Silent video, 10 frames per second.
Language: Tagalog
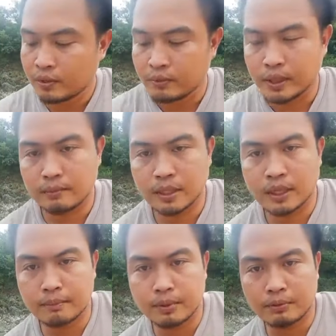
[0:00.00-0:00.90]
When
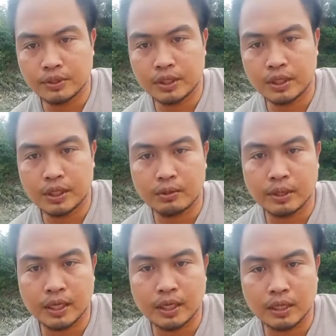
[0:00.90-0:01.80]
Madam Bebski, uh,
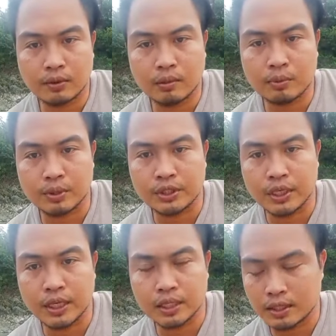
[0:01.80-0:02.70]
may kailang no
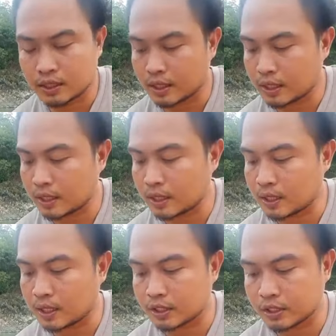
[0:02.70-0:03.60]
pumasyar ka
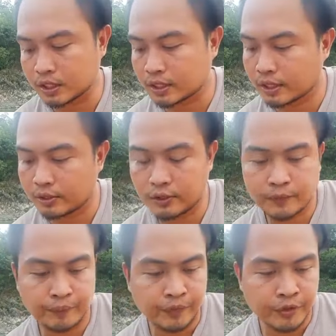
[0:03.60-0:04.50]
uh, nagchat kayo.
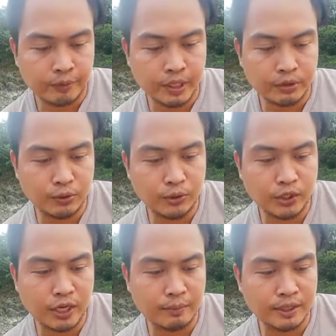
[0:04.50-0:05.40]

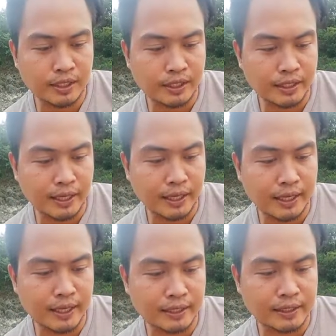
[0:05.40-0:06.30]
Mangitugot kay mutin
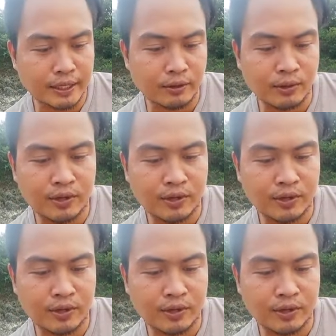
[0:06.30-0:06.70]
iti kanan tayo.